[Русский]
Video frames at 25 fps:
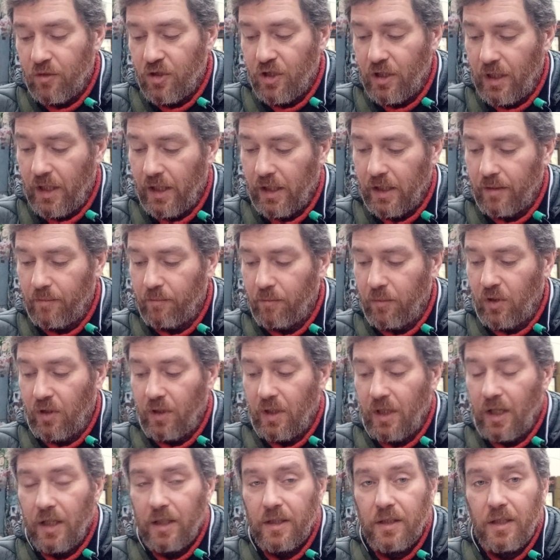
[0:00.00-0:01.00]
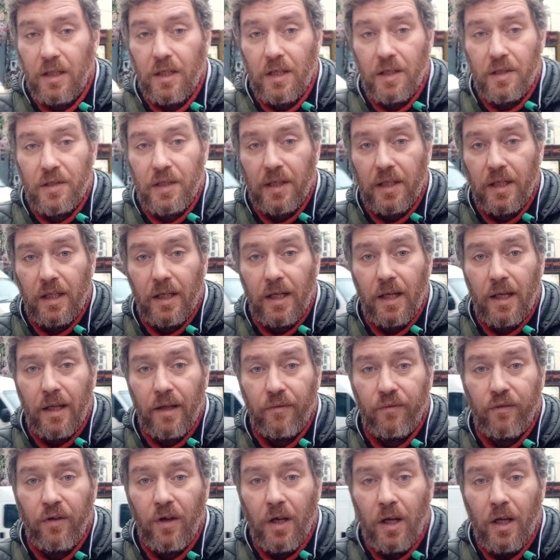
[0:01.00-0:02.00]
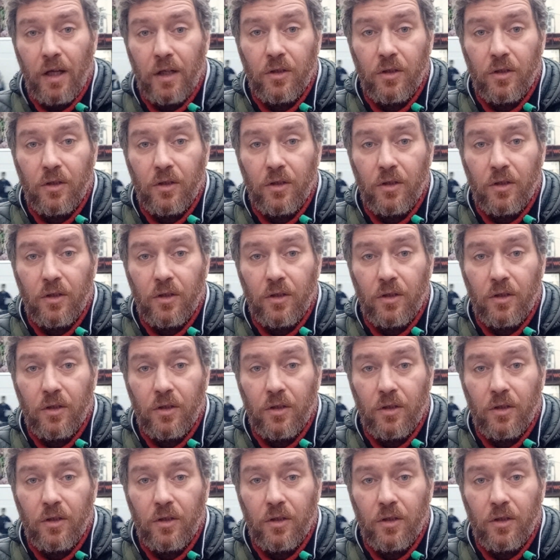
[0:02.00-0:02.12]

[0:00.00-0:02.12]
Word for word: человеком был Денис Киреев,